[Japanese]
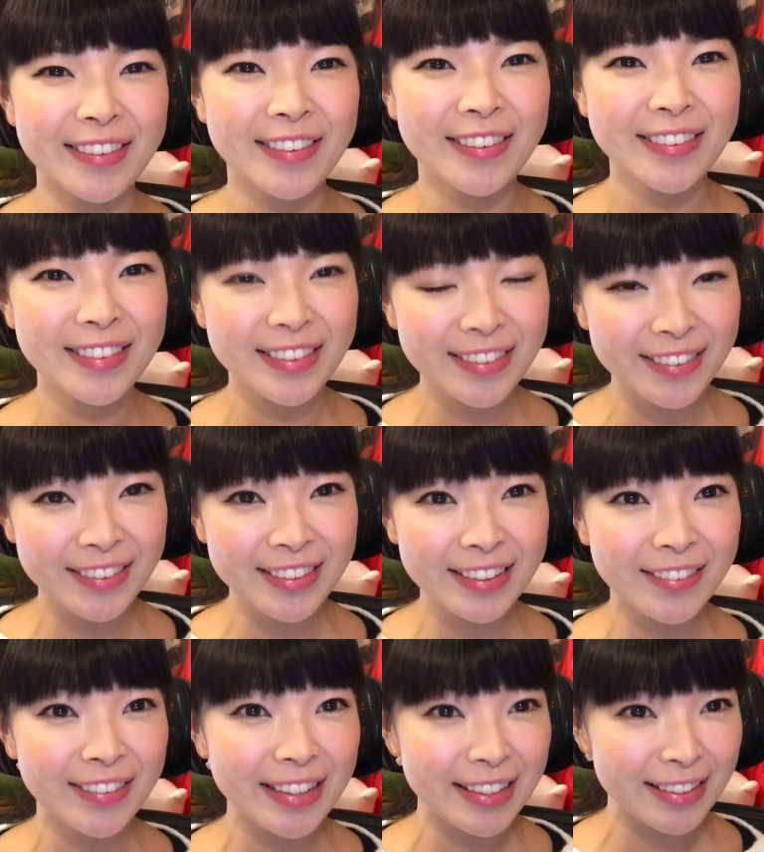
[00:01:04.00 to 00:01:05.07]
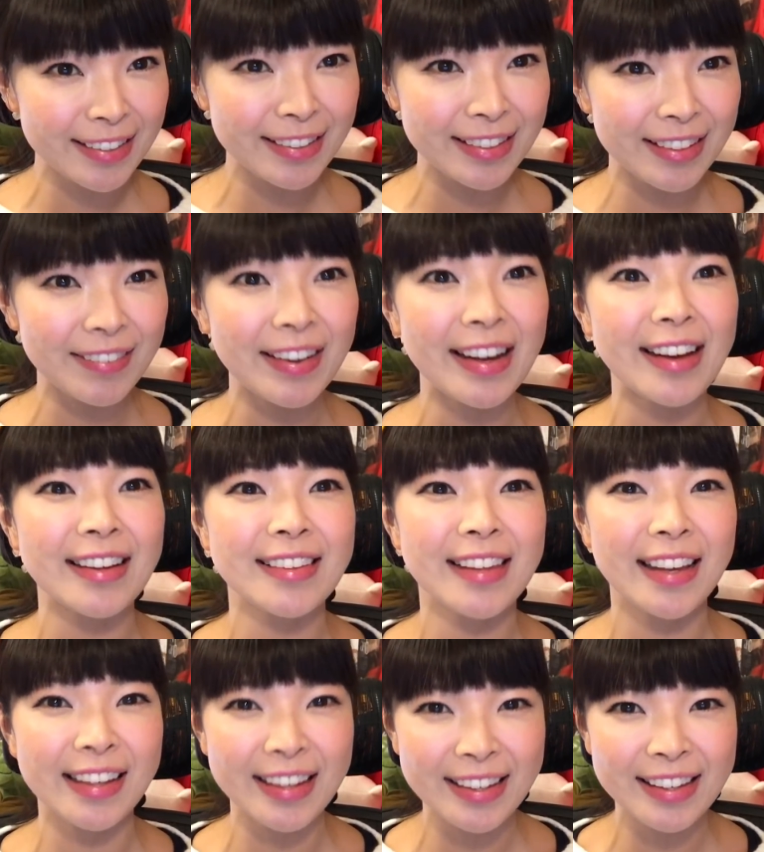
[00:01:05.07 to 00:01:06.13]
と本当にこれについては
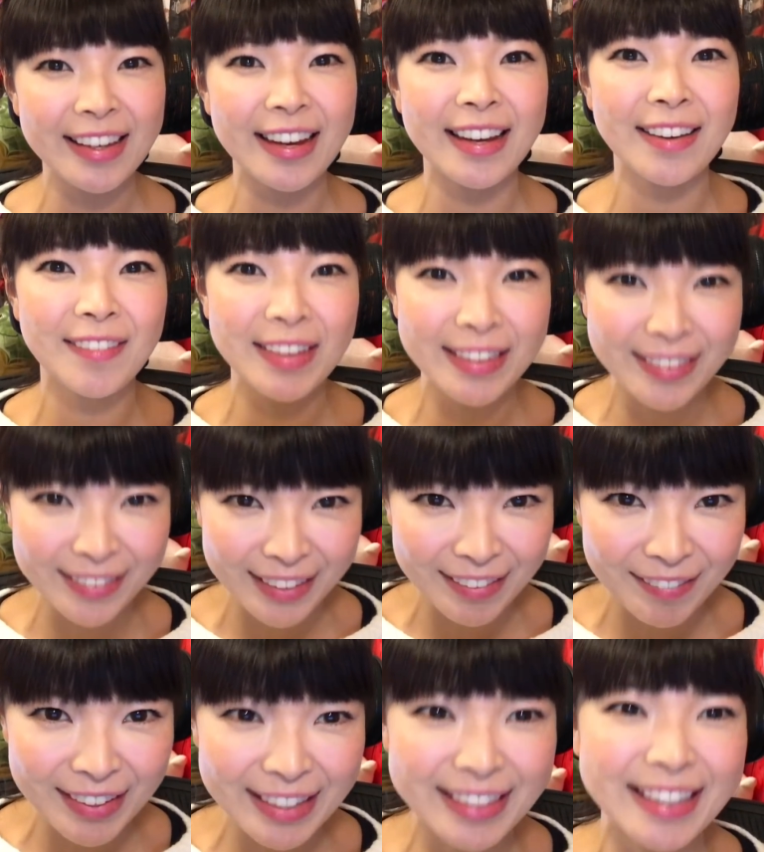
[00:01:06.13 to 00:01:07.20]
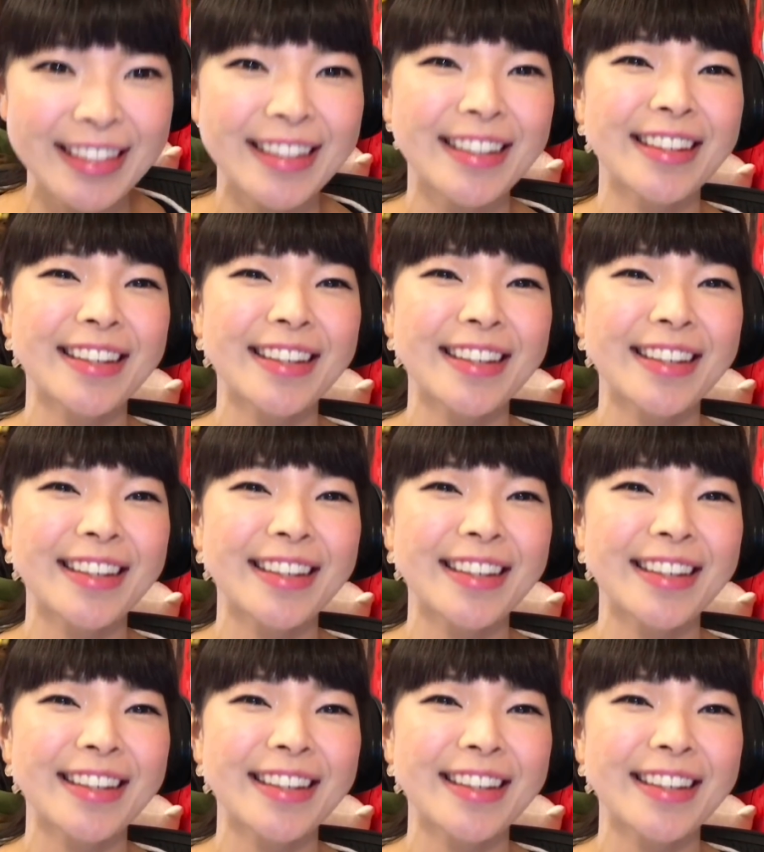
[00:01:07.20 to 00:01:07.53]
先に謝っときます